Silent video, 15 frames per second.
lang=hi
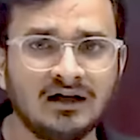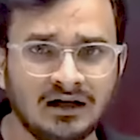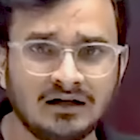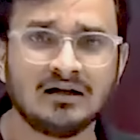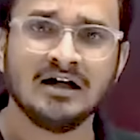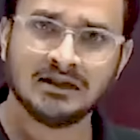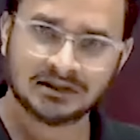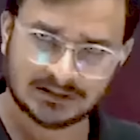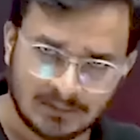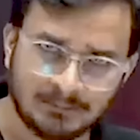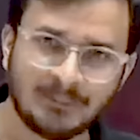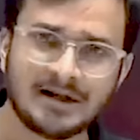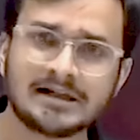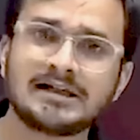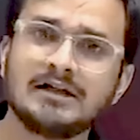है ना
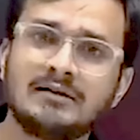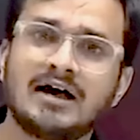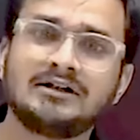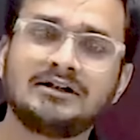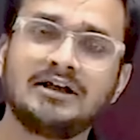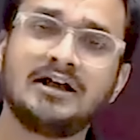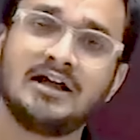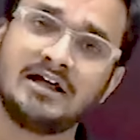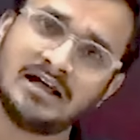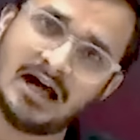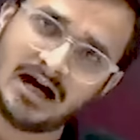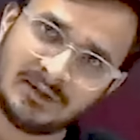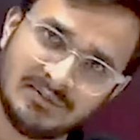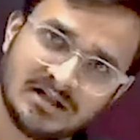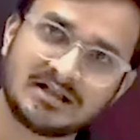सिंपल सी बात यह है कि
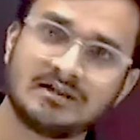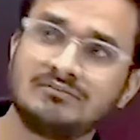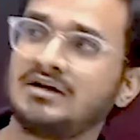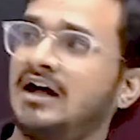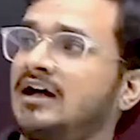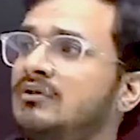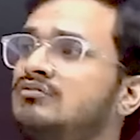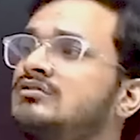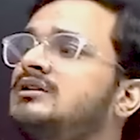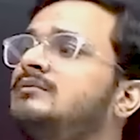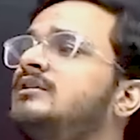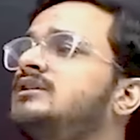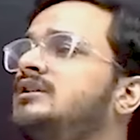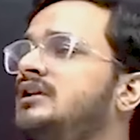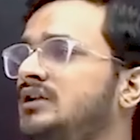अभी समझा रहा हूं
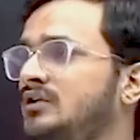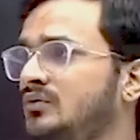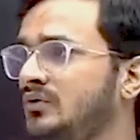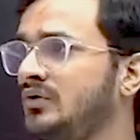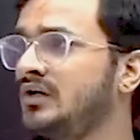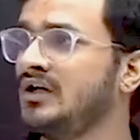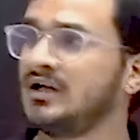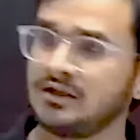समझ ले हीरो